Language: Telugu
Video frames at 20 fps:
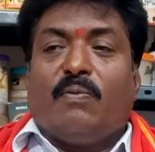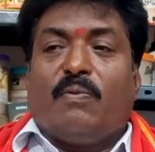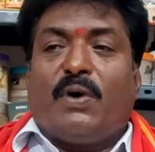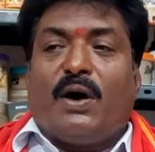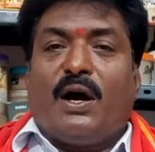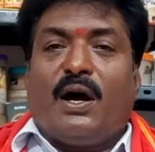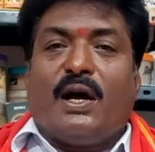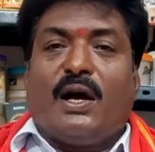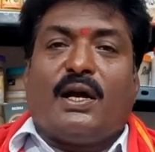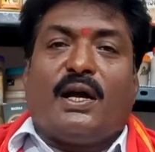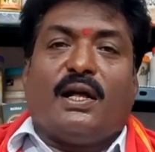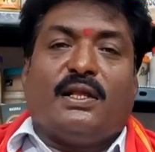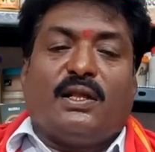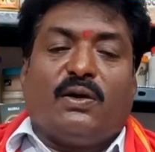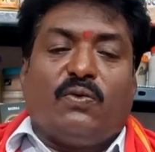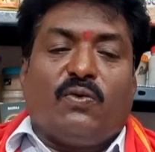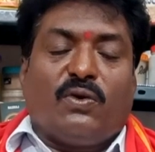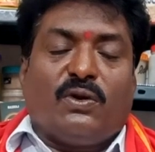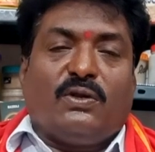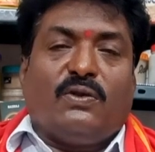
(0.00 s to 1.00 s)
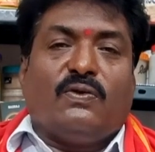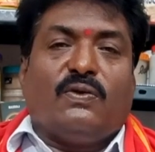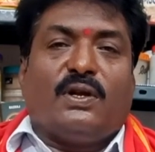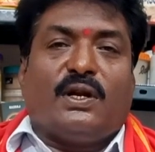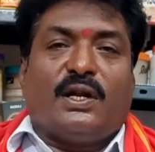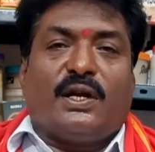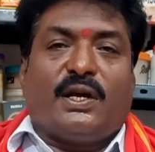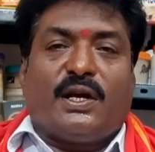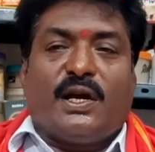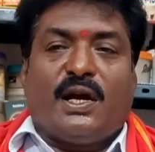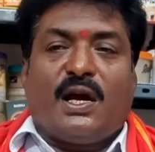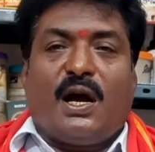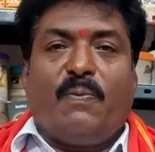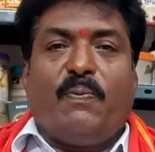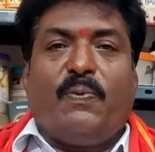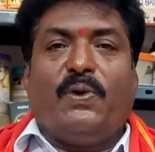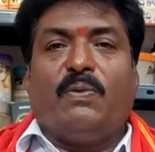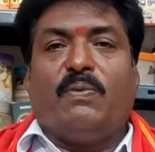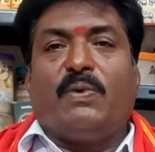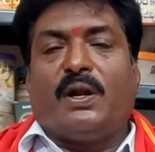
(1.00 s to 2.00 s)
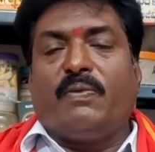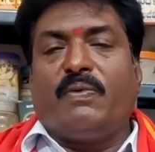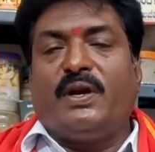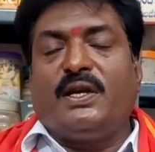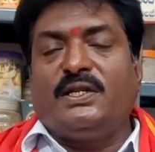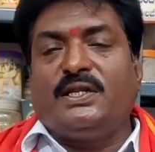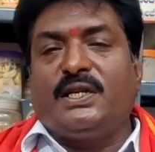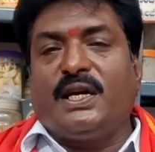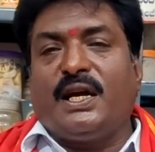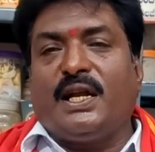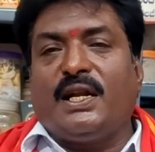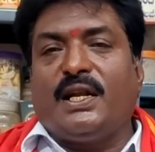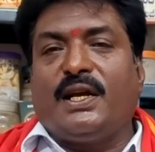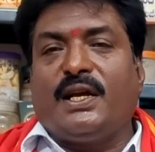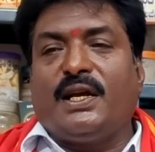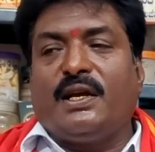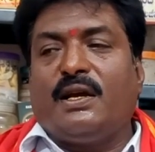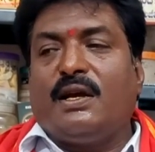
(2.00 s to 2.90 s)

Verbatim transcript: బాగా అంత ఊరుతుందండి అప్పుడు మనం ఏం చేయాలి